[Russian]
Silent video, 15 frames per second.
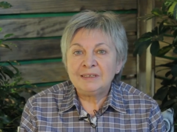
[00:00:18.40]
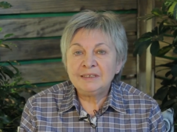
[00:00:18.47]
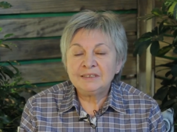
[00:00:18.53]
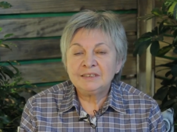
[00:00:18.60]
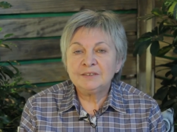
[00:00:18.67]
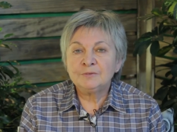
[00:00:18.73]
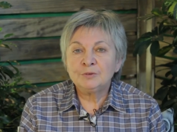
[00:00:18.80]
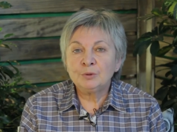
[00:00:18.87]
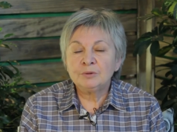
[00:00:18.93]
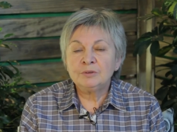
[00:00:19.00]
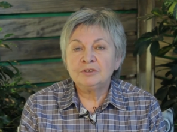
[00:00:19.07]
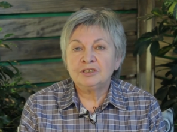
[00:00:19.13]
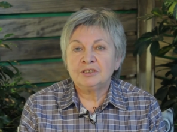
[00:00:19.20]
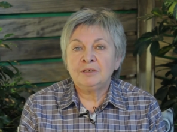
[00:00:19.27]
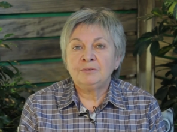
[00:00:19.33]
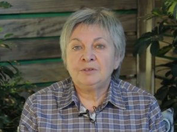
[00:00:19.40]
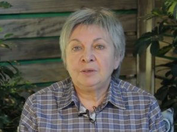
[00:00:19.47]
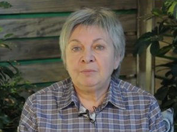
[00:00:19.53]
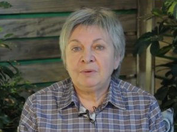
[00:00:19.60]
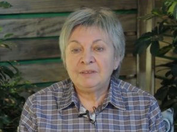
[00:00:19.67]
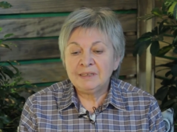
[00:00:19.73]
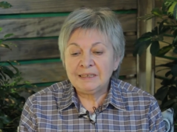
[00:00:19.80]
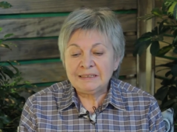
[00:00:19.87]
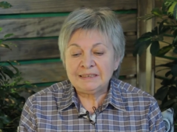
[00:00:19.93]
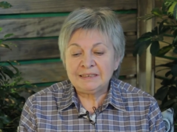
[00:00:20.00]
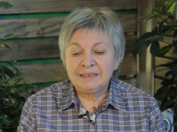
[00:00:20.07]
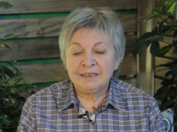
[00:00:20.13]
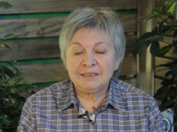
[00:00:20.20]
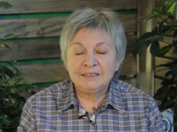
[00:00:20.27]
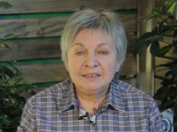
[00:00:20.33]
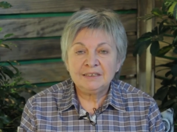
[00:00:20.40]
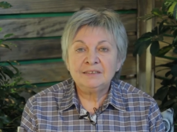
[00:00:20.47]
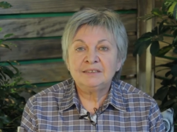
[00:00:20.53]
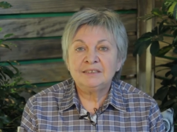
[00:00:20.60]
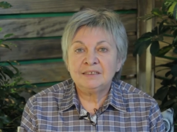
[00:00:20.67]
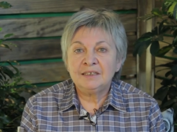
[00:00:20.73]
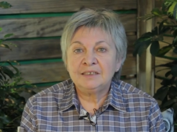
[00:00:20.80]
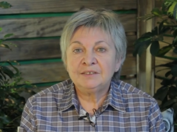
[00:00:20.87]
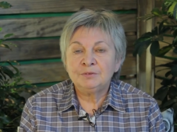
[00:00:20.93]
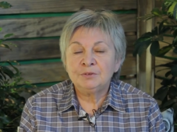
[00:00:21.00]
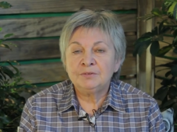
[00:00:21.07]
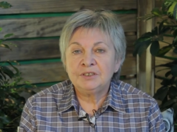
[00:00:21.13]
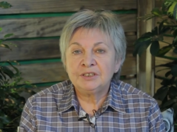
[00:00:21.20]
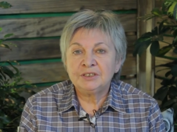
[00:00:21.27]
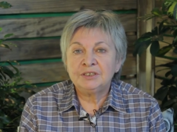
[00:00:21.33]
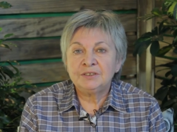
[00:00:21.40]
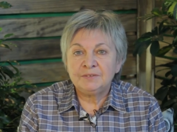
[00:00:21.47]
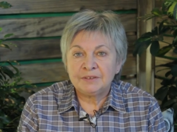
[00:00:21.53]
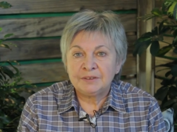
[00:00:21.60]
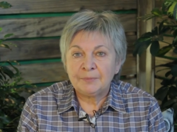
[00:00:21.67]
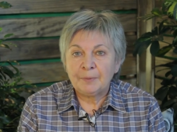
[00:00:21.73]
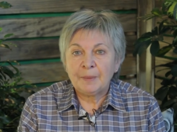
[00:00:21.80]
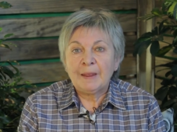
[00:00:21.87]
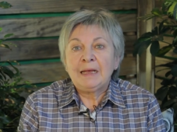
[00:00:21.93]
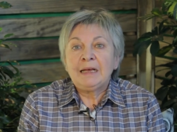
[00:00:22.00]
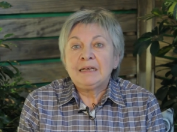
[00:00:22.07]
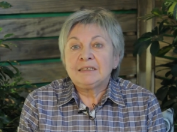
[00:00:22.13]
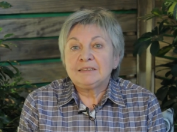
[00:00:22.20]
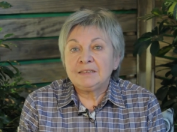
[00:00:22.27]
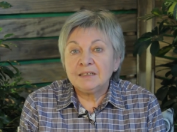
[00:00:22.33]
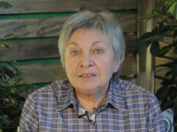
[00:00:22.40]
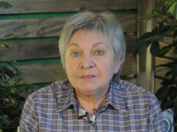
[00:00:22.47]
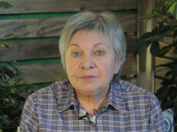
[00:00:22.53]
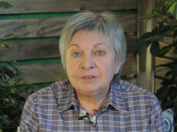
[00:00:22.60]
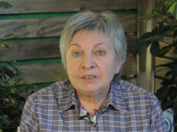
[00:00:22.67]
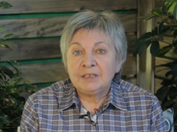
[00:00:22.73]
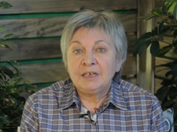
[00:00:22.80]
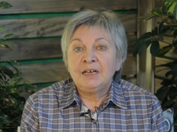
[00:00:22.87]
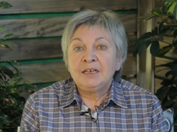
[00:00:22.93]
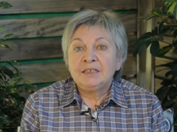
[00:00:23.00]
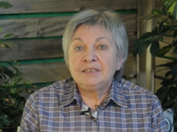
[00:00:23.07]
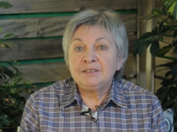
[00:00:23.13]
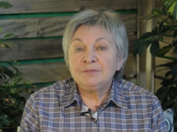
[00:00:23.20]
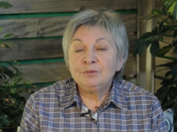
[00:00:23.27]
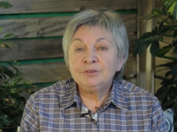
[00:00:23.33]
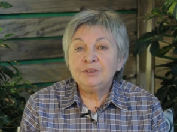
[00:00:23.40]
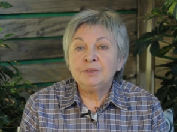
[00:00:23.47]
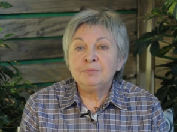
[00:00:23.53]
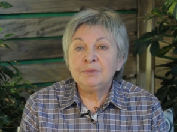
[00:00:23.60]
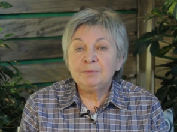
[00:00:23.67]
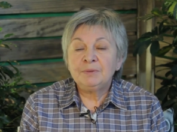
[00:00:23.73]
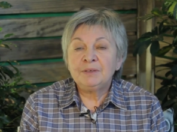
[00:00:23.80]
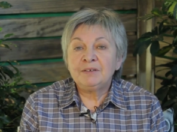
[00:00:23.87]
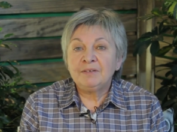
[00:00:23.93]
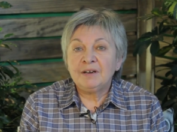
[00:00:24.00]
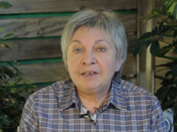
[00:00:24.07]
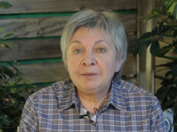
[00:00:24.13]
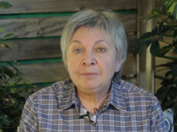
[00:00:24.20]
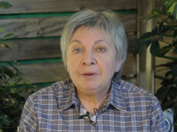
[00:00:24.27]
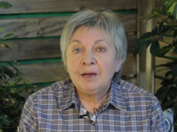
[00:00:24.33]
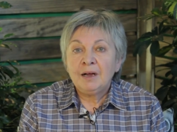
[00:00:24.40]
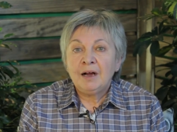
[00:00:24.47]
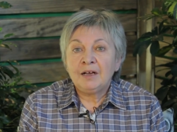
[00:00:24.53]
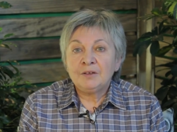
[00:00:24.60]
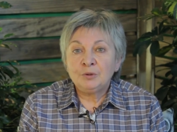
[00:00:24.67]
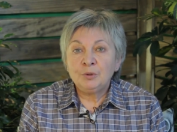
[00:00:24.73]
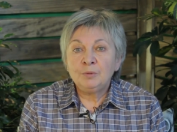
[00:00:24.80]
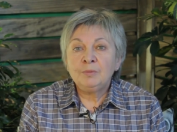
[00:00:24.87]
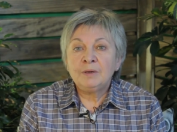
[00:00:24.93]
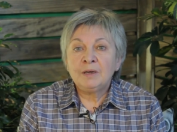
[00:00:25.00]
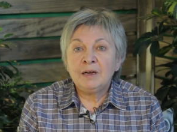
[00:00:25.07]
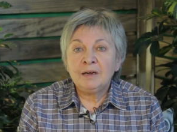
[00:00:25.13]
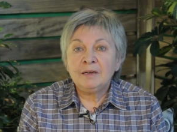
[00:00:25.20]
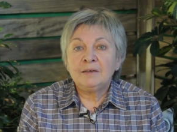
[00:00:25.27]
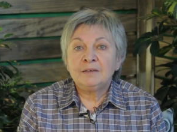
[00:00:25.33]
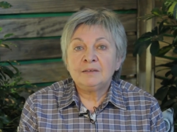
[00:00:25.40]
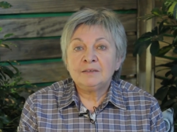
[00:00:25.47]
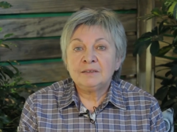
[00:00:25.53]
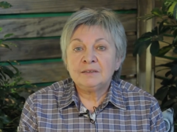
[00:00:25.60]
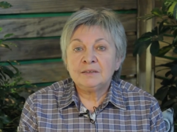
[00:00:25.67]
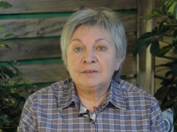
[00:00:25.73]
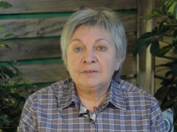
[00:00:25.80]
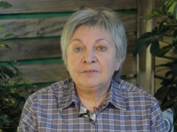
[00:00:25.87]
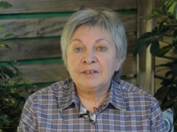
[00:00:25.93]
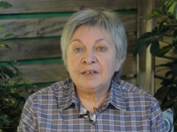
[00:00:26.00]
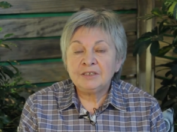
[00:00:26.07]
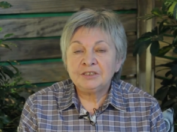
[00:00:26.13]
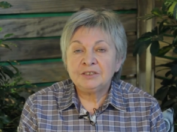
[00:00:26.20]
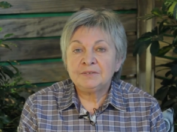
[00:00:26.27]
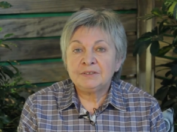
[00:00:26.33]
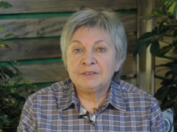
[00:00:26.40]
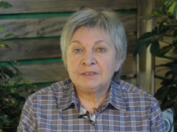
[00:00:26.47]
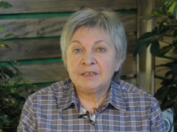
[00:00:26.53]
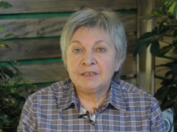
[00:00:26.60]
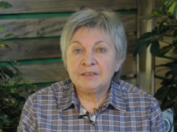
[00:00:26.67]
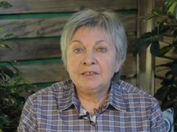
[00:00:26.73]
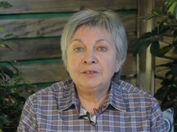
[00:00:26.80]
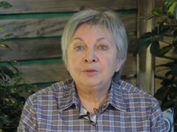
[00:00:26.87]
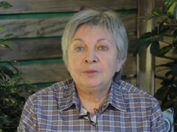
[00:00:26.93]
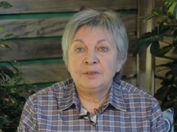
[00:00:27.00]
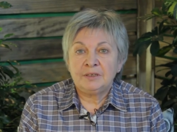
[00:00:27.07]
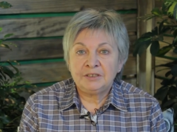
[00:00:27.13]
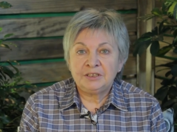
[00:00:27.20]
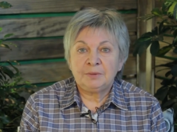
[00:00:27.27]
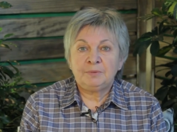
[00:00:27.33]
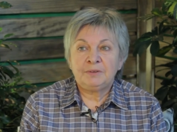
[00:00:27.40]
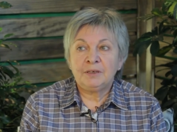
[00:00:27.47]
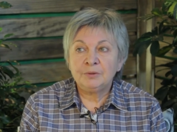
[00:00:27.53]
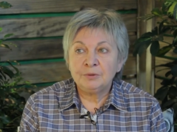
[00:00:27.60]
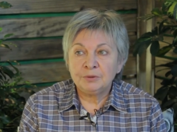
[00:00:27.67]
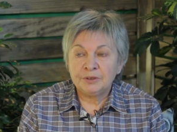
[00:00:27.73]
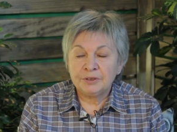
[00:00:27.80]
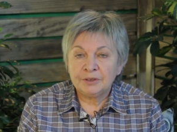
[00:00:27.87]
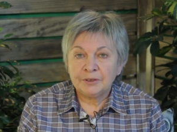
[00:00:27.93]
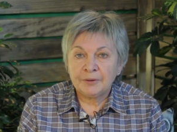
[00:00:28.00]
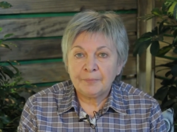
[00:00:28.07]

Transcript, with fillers: листья вдруг начинают опадать, и растение теряет свой внешний вид. Здравствуйте! Сегодня мы поговорим о том, как выращивать горденью на наших подоконниках.